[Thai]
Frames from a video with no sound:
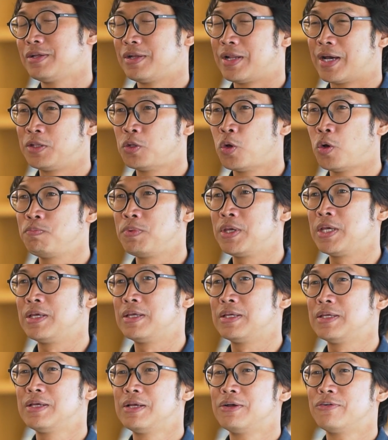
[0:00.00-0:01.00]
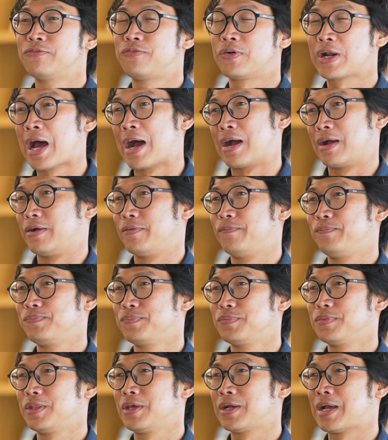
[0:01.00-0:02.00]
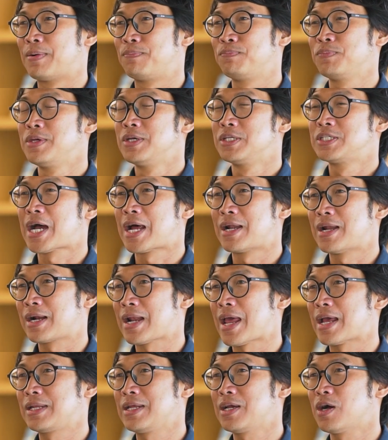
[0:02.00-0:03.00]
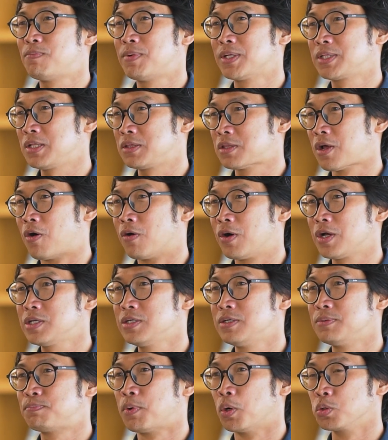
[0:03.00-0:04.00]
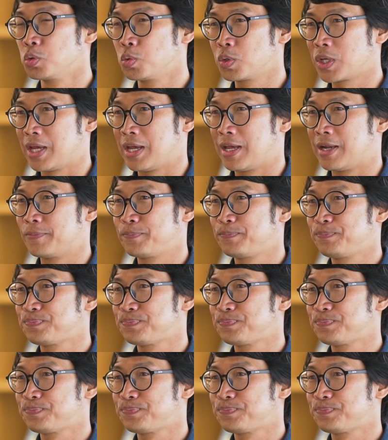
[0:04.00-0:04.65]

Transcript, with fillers: นะ โดยมีฝรั่งนะครับ ชาติแรกๆ ที่เข้ามาติดต่อก็คือ โปรตุเกส